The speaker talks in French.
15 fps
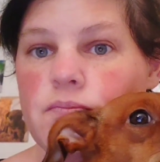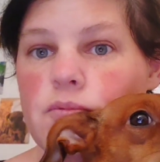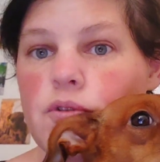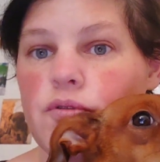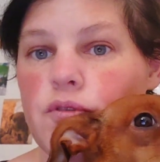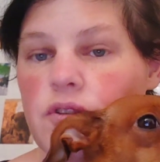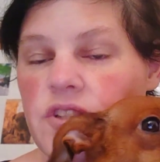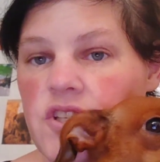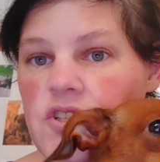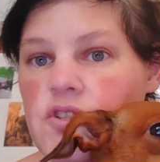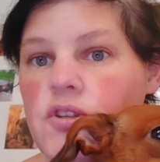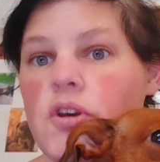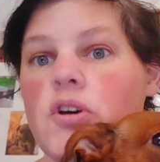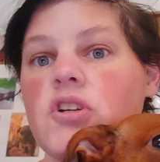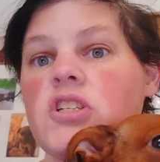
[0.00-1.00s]
mon,
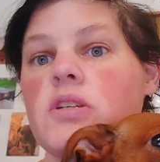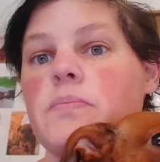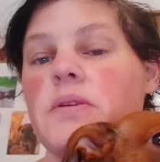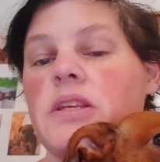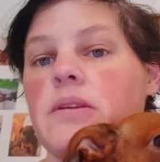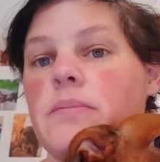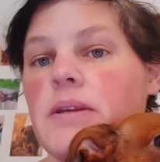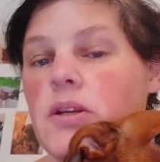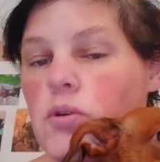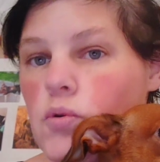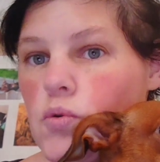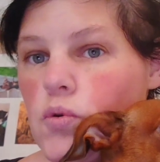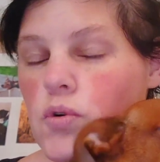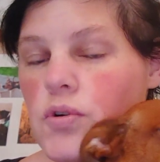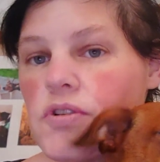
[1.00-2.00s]
fournisseur, j'ai payé mes
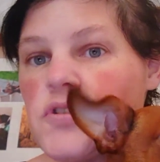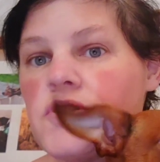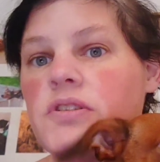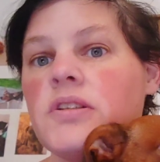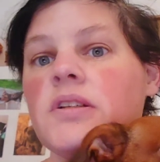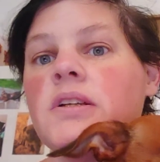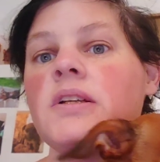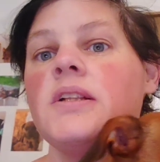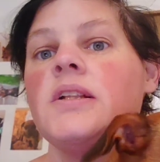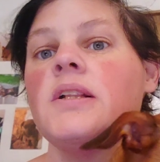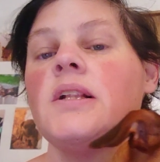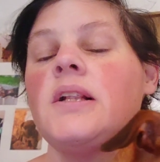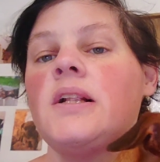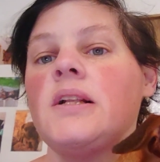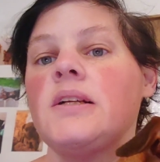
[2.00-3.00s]
courses,
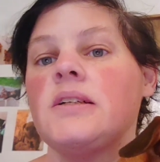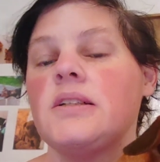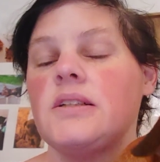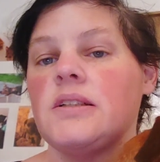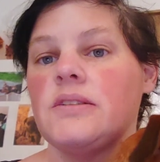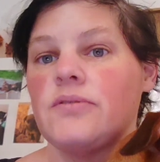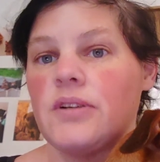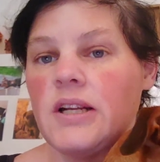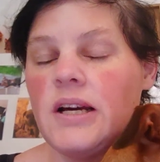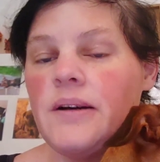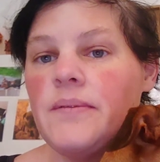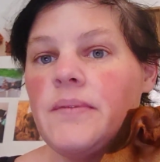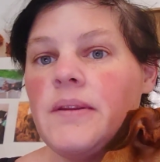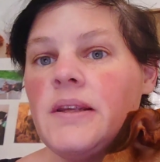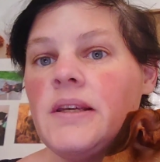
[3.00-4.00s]
voilà.